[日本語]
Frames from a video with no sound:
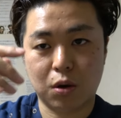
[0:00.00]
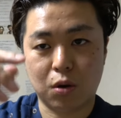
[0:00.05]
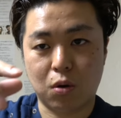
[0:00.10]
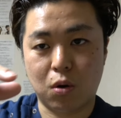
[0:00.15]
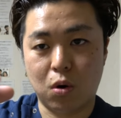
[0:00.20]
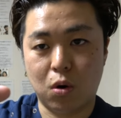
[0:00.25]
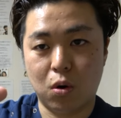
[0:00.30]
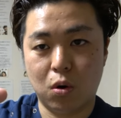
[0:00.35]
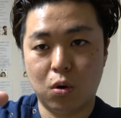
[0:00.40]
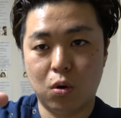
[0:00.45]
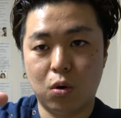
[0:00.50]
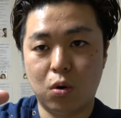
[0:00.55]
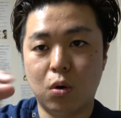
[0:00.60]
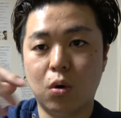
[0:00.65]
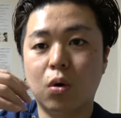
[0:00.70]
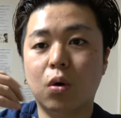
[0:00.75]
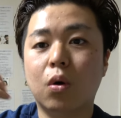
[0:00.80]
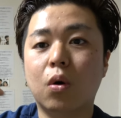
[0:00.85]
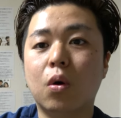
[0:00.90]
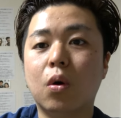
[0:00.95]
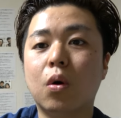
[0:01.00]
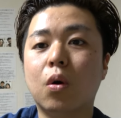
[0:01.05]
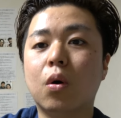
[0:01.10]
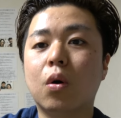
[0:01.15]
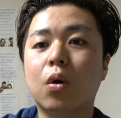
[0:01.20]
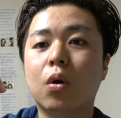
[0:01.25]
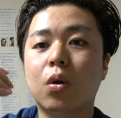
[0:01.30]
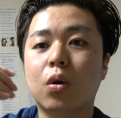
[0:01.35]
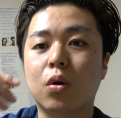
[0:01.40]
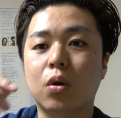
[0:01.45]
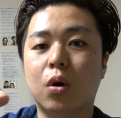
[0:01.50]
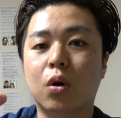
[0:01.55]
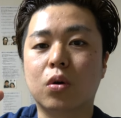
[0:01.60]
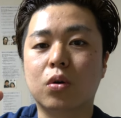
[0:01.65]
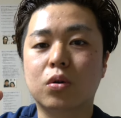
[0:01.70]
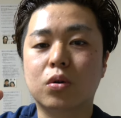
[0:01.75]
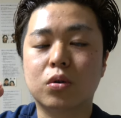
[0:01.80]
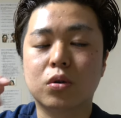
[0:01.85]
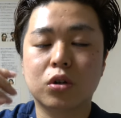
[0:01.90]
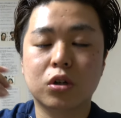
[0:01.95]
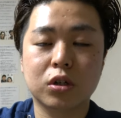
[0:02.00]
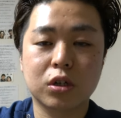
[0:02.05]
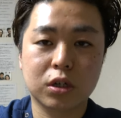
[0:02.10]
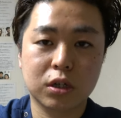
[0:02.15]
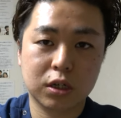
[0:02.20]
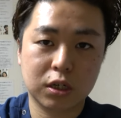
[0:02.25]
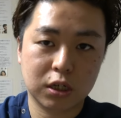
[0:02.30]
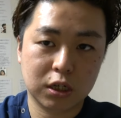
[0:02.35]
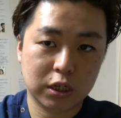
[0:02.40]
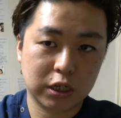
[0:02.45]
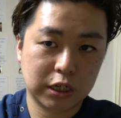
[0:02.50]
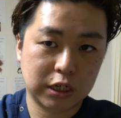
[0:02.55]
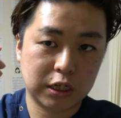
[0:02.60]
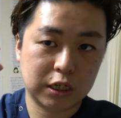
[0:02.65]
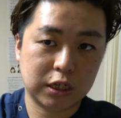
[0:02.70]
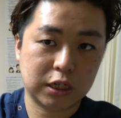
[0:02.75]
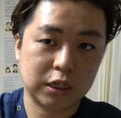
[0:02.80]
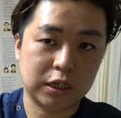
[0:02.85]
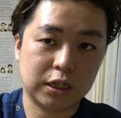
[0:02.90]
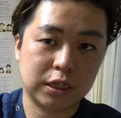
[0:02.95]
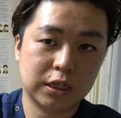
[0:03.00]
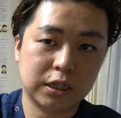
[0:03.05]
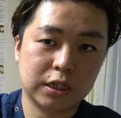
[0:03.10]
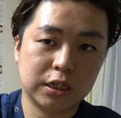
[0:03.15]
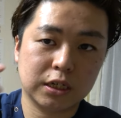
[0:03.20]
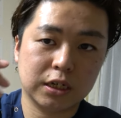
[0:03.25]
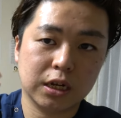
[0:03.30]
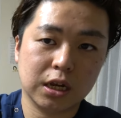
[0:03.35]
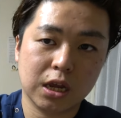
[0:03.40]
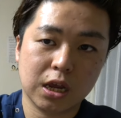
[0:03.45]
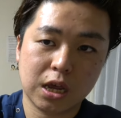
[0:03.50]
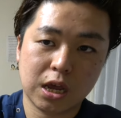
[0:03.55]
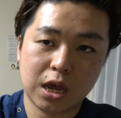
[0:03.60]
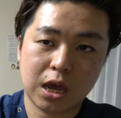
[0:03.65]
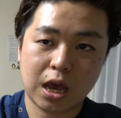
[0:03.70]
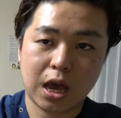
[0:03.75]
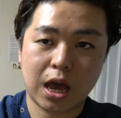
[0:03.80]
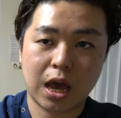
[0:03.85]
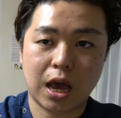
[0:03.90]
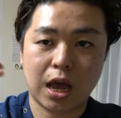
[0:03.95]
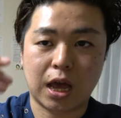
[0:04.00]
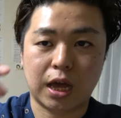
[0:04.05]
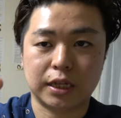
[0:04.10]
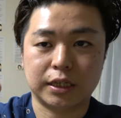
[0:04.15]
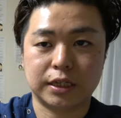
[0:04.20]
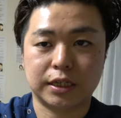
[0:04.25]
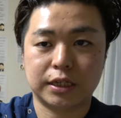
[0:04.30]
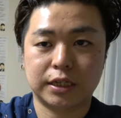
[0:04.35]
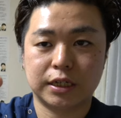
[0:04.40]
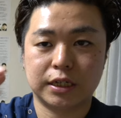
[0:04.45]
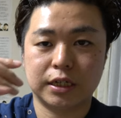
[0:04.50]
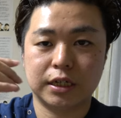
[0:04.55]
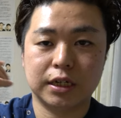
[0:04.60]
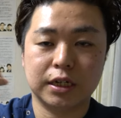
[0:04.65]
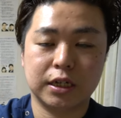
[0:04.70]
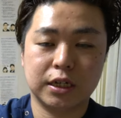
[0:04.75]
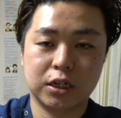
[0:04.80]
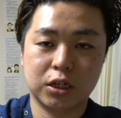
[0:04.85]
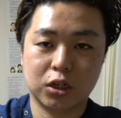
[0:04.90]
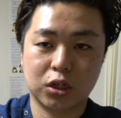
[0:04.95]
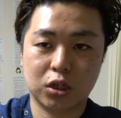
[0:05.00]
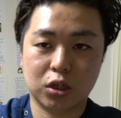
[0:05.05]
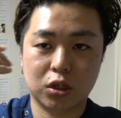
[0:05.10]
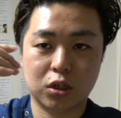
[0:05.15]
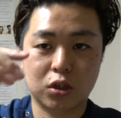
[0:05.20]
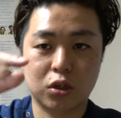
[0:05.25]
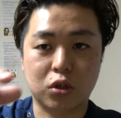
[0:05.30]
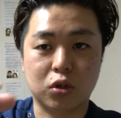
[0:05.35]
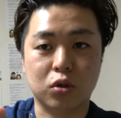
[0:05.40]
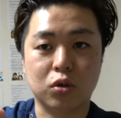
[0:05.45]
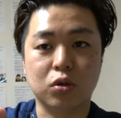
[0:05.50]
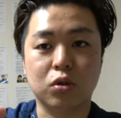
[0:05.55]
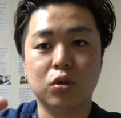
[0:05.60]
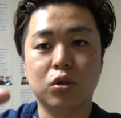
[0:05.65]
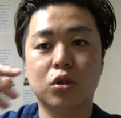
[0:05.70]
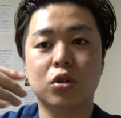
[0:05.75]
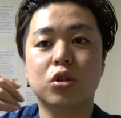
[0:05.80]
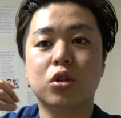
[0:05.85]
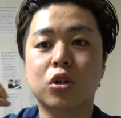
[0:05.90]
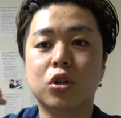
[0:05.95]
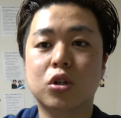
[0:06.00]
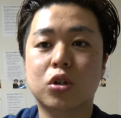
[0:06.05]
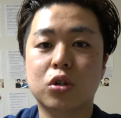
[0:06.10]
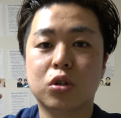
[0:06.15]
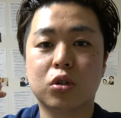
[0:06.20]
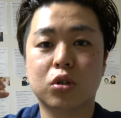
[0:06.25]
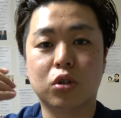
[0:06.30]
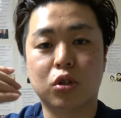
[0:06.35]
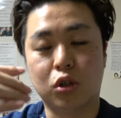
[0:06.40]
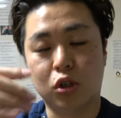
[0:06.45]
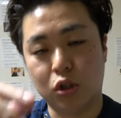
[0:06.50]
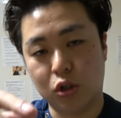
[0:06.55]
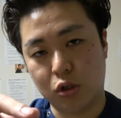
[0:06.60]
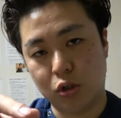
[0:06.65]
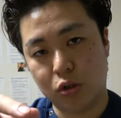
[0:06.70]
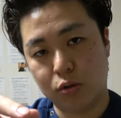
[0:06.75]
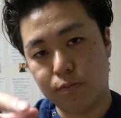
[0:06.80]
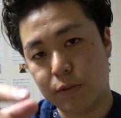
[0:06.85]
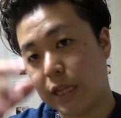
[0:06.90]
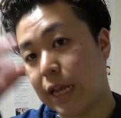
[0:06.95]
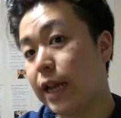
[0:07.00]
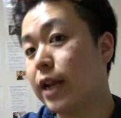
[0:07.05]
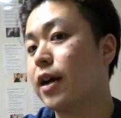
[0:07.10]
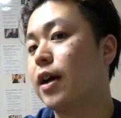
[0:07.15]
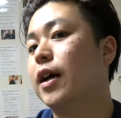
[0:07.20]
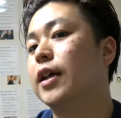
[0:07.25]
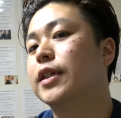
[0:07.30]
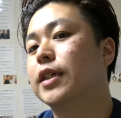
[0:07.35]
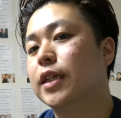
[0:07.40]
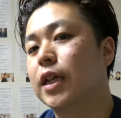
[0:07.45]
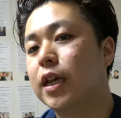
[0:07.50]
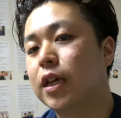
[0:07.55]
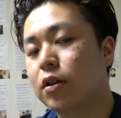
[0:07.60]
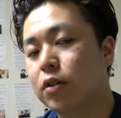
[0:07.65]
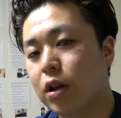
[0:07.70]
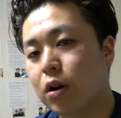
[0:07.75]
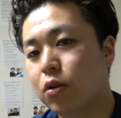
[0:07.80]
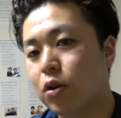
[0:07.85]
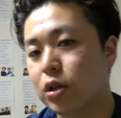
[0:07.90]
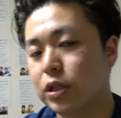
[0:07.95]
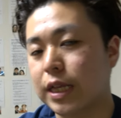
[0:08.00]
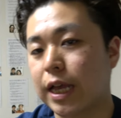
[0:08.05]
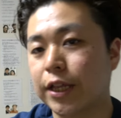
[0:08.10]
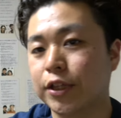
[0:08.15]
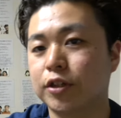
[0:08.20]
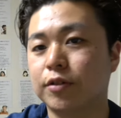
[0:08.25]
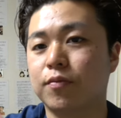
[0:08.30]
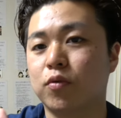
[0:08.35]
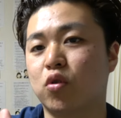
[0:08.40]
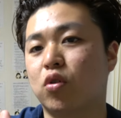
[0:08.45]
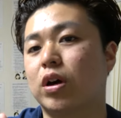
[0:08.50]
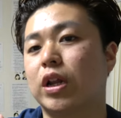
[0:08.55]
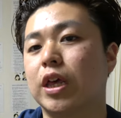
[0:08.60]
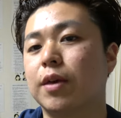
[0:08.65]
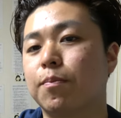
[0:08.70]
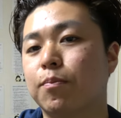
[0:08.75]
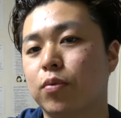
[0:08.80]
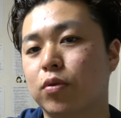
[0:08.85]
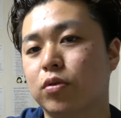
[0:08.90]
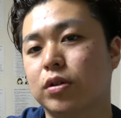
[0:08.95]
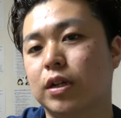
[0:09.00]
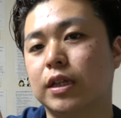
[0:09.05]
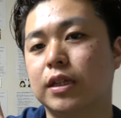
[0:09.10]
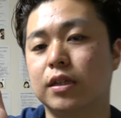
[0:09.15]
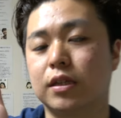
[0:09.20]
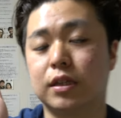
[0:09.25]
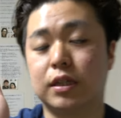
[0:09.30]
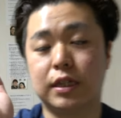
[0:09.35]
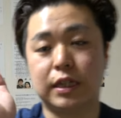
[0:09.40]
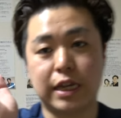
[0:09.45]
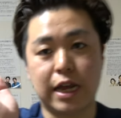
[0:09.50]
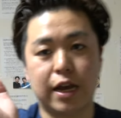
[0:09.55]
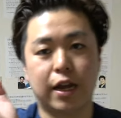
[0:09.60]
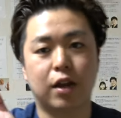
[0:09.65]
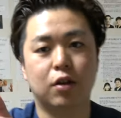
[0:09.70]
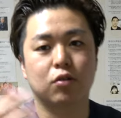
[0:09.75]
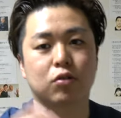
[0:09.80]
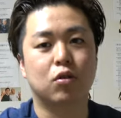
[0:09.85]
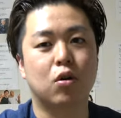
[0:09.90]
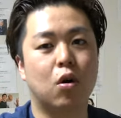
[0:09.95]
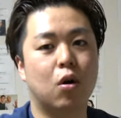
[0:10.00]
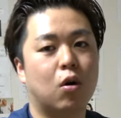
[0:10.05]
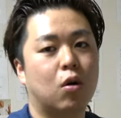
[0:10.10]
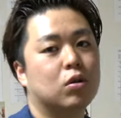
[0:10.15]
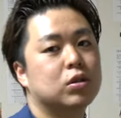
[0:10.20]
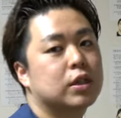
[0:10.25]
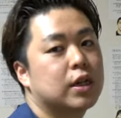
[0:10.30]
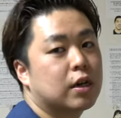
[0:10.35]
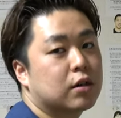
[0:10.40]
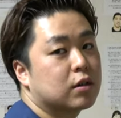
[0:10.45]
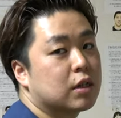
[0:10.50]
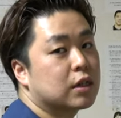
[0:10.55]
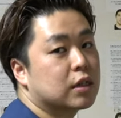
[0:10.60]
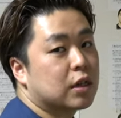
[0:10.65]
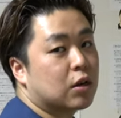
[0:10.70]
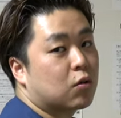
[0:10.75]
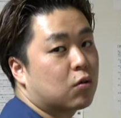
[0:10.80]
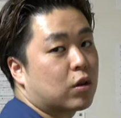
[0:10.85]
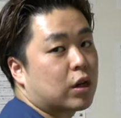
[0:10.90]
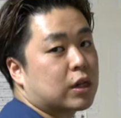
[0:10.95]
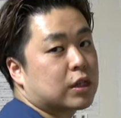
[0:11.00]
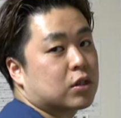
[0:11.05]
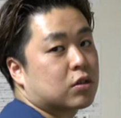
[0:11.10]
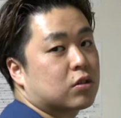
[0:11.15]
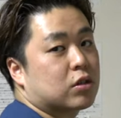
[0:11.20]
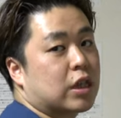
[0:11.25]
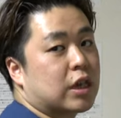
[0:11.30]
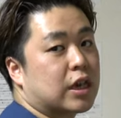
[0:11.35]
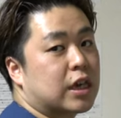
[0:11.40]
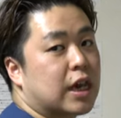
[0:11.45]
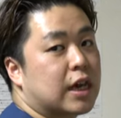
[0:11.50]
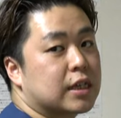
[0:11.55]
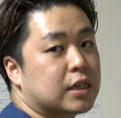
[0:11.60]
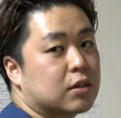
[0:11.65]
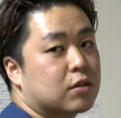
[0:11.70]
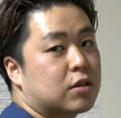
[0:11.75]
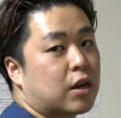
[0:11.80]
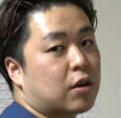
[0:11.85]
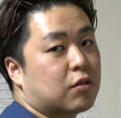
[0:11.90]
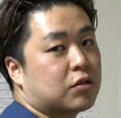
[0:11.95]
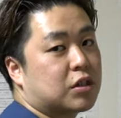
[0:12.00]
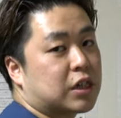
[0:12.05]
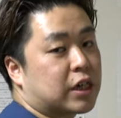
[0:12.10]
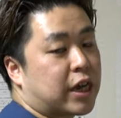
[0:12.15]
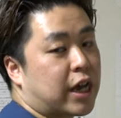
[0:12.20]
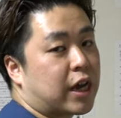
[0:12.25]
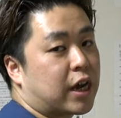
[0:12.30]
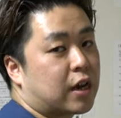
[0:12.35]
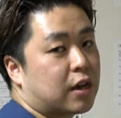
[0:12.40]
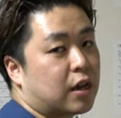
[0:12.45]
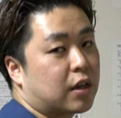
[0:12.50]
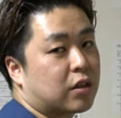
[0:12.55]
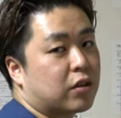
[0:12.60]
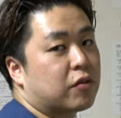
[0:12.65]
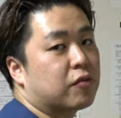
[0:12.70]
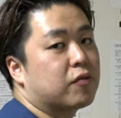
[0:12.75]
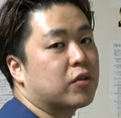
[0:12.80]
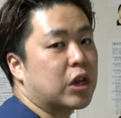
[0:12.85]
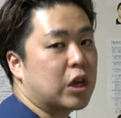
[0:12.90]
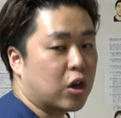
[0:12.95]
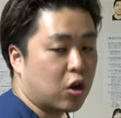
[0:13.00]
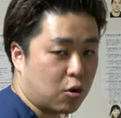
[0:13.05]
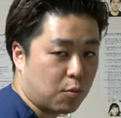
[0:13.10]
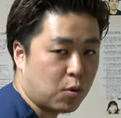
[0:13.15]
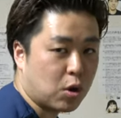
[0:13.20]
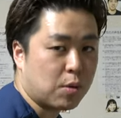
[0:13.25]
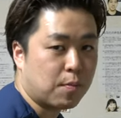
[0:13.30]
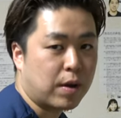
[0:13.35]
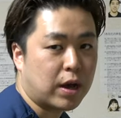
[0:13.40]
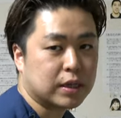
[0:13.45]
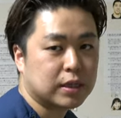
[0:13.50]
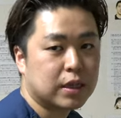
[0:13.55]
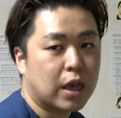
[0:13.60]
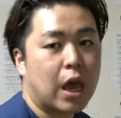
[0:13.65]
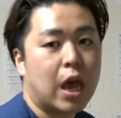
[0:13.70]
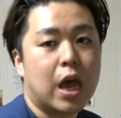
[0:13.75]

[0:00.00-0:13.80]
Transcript: 5、6、7、8、9、みたいな感じでいいので、これを30秒から1分ぐらいしてあげると、おそらくですね、これがスッていきやすくなるんじゃないかなっていうふうに思います。